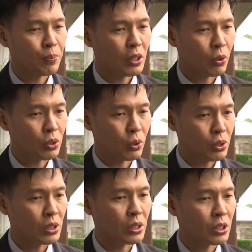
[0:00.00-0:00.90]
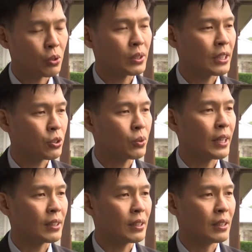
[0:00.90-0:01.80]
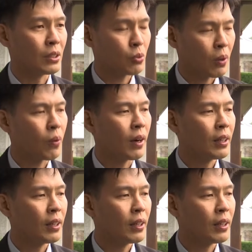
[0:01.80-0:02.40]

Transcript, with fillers: 尤尤其是救灾救难的状况，